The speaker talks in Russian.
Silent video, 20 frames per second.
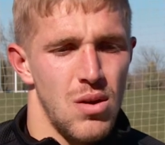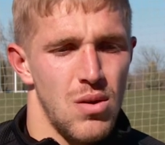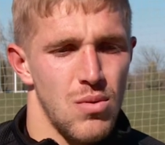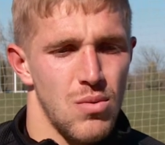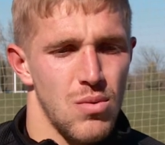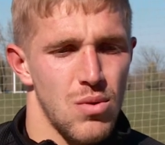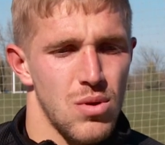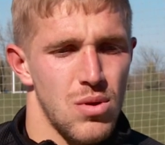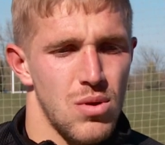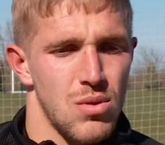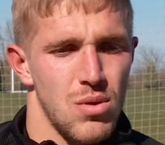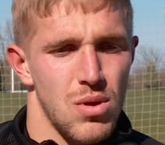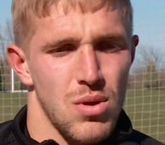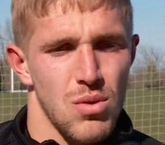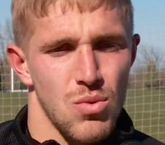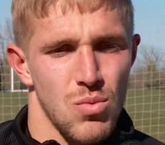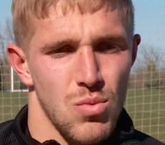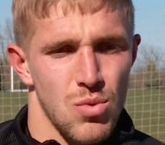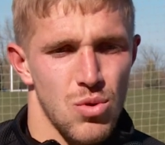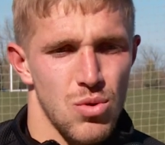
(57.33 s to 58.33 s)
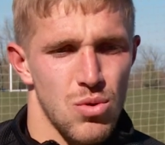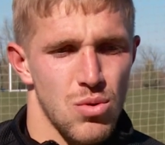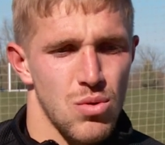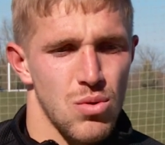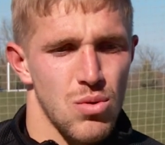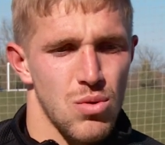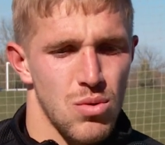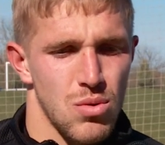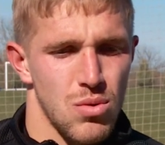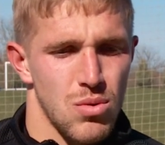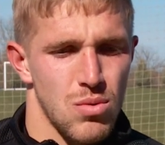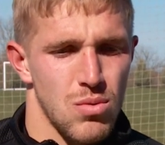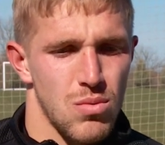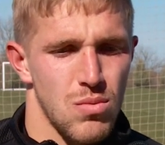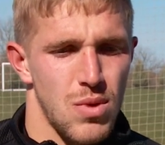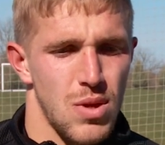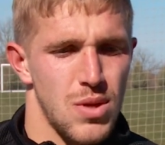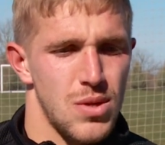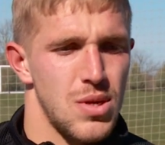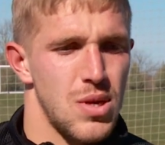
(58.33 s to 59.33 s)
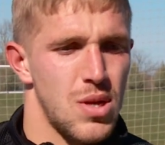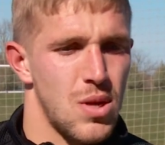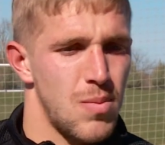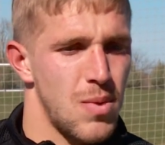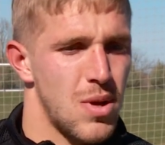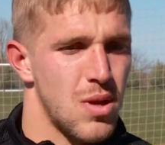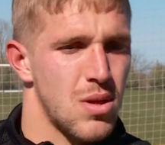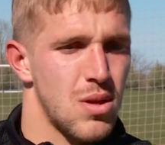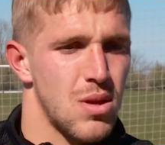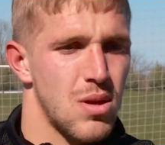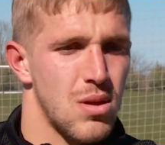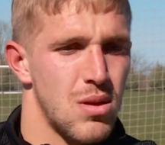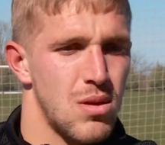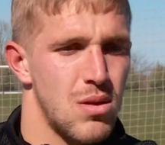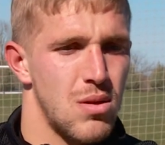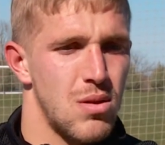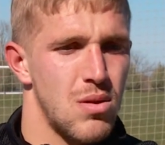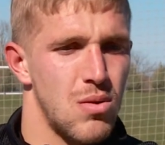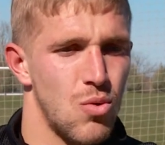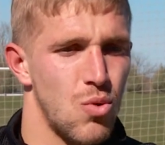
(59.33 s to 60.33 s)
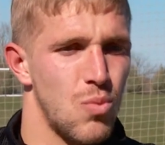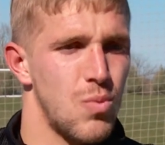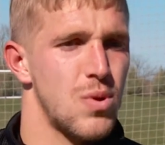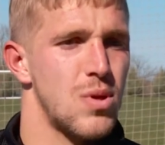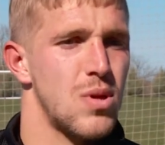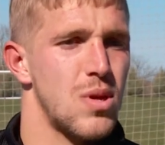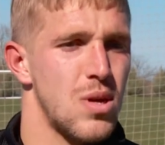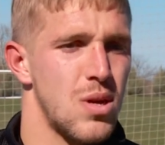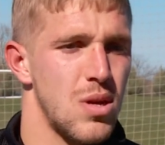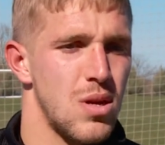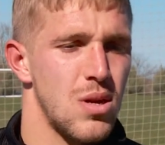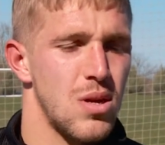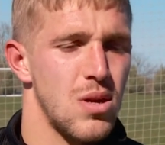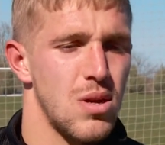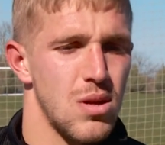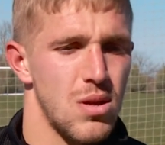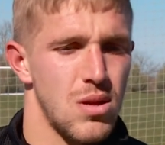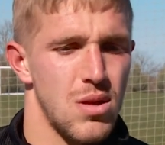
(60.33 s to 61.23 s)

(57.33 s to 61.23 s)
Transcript: Вот. Но я думаю, что у нас все ребята опытные, и